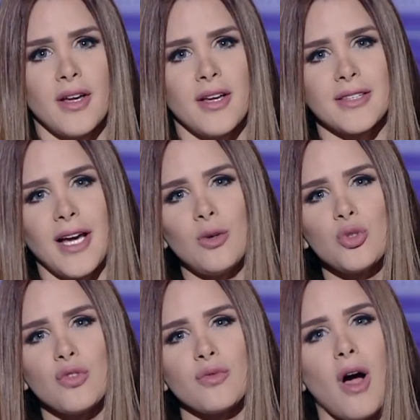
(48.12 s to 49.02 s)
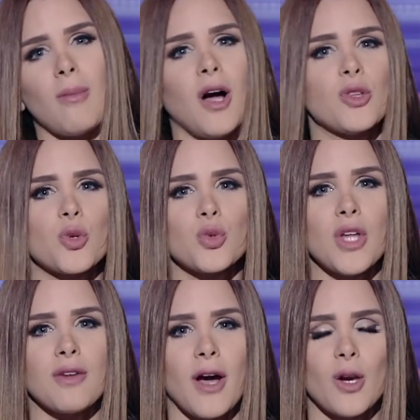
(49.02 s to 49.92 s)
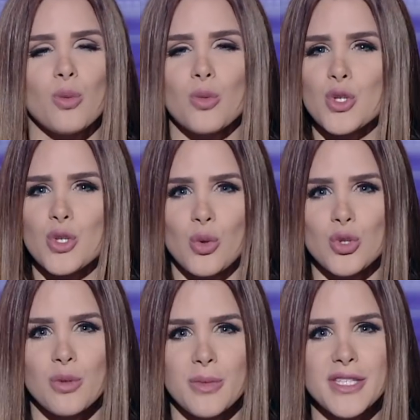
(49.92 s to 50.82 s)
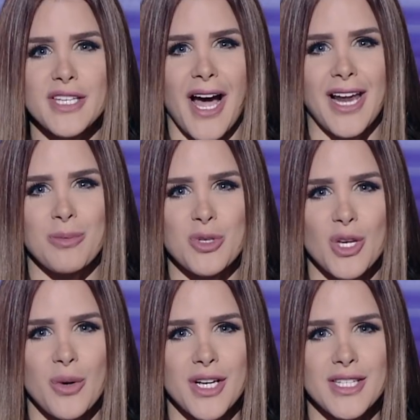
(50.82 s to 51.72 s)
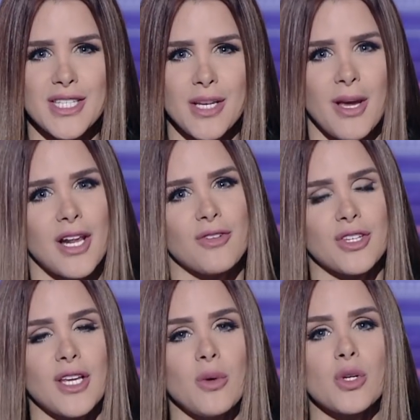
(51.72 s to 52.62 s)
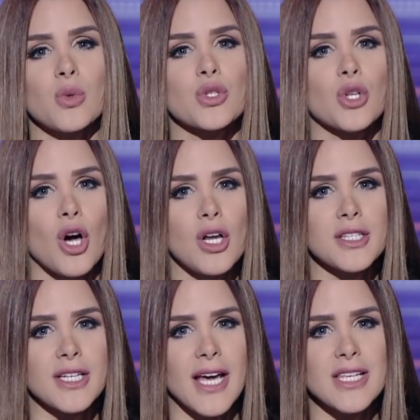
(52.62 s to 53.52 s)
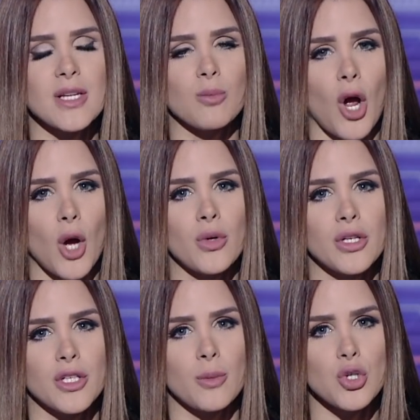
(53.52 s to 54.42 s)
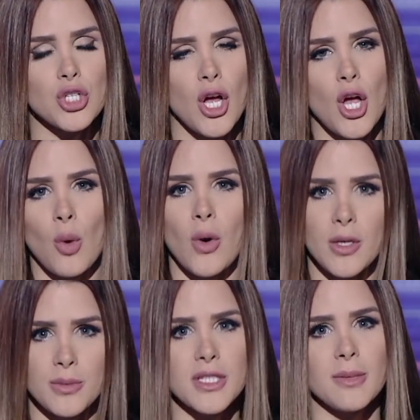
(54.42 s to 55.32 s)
تعالوا نشوف مع بعض ردود افعال جمهور السوشيال ميديا على مستوى نادي الزمالك في الدوري واستقاله الجهاز المعاون لنيبوشا وهنبتدي مع